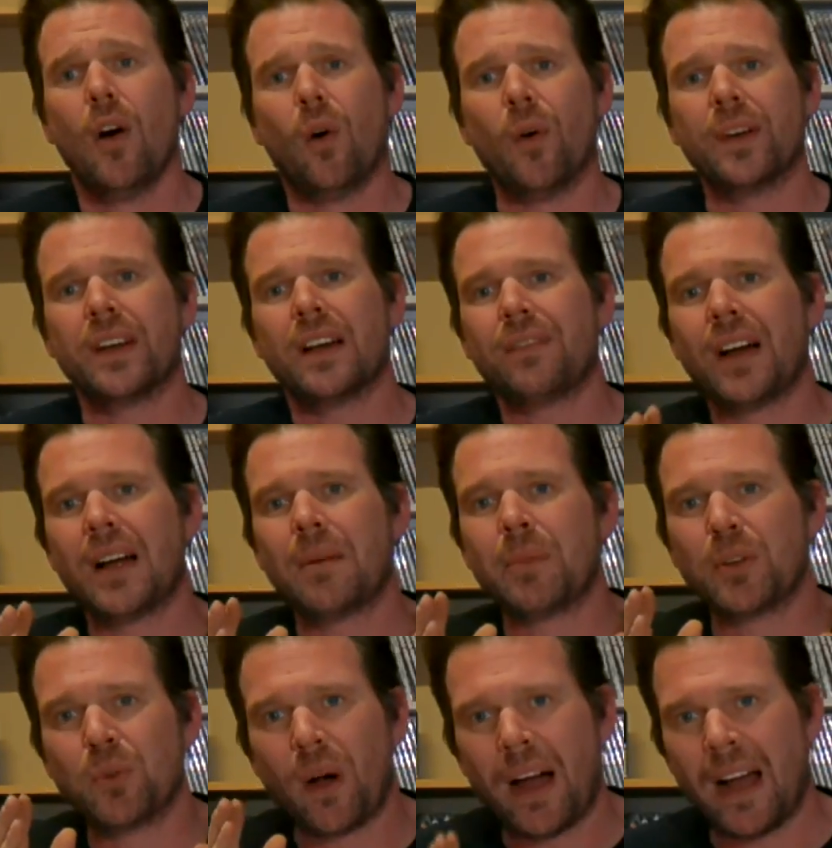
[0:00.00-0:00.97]
und da war
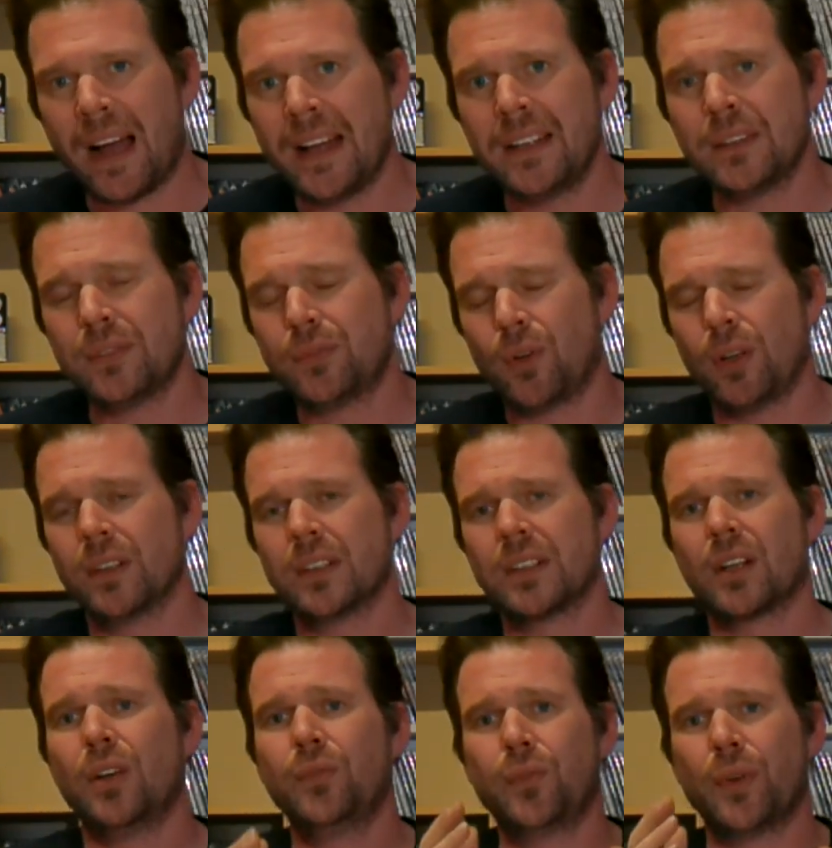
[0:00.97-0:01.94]
immer nur eine Folge
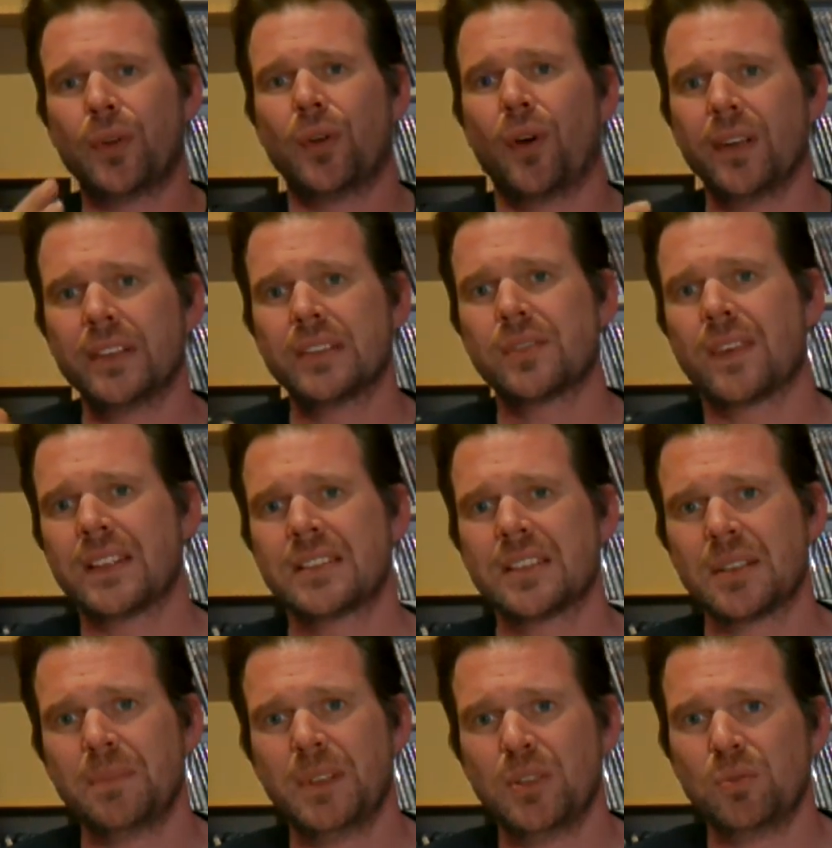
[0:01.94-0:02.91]
drauf von
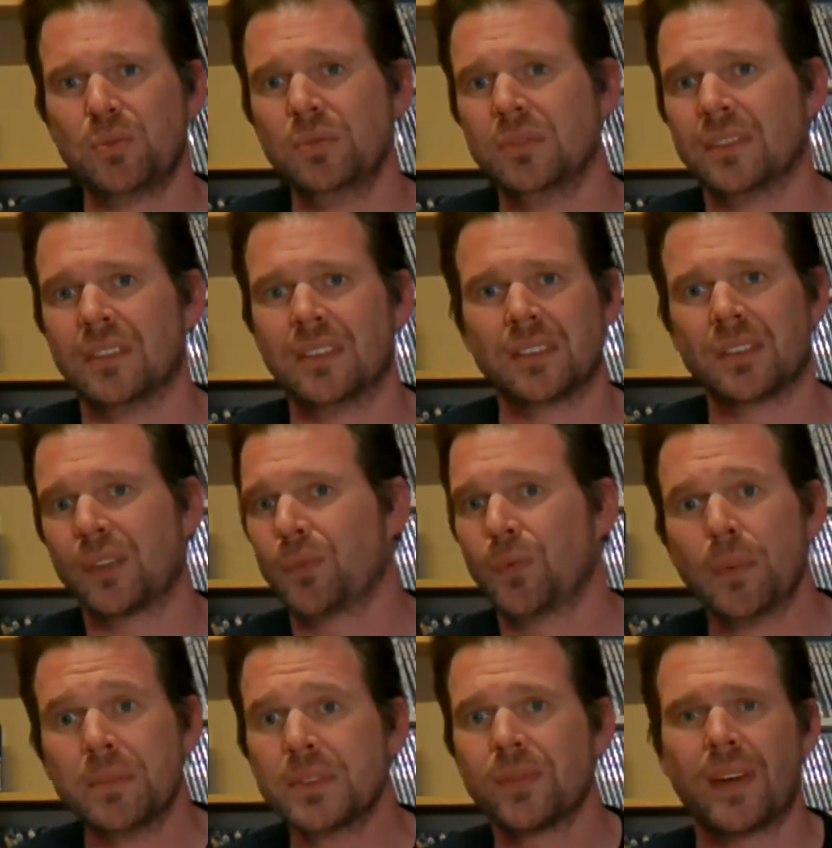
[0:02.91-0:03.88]
29 Minuten oder
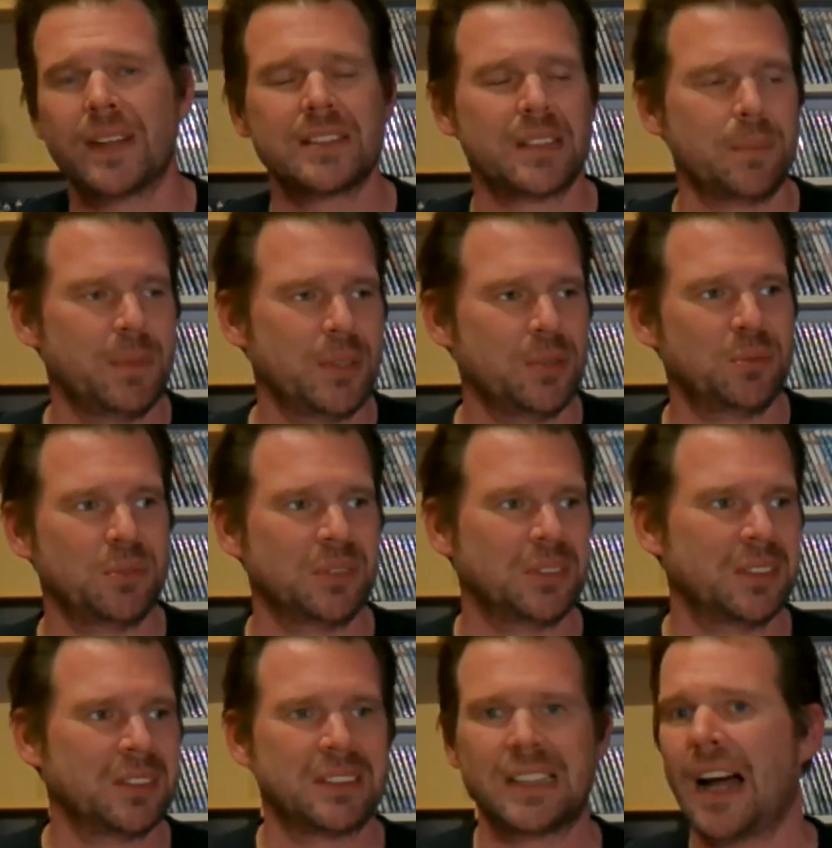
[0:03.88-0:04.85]
25 Minuten
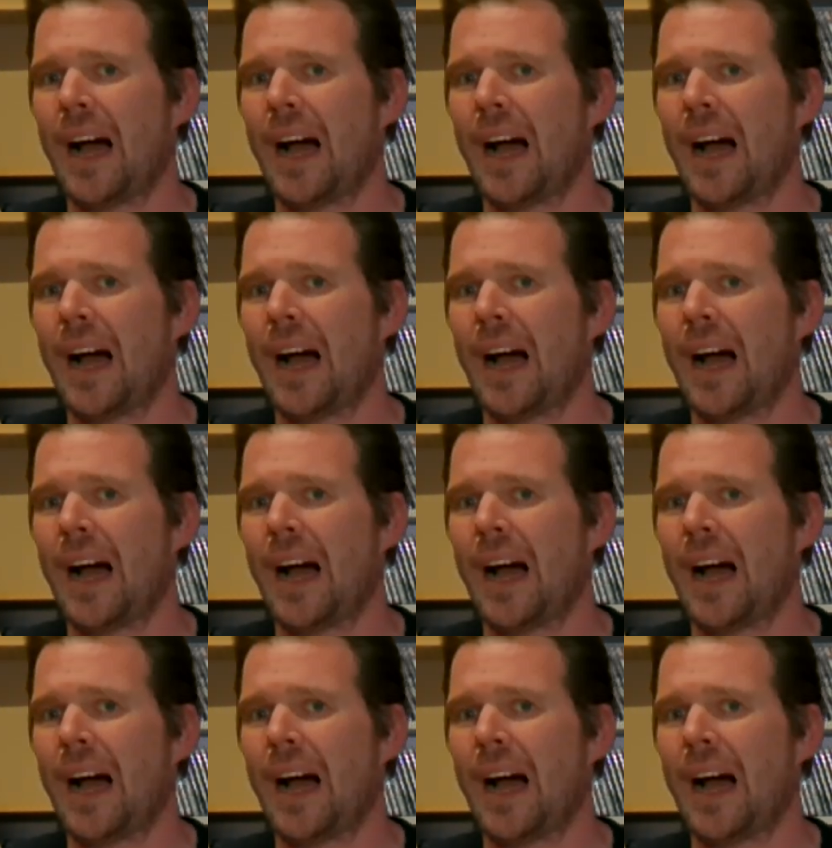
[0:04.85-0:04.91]
und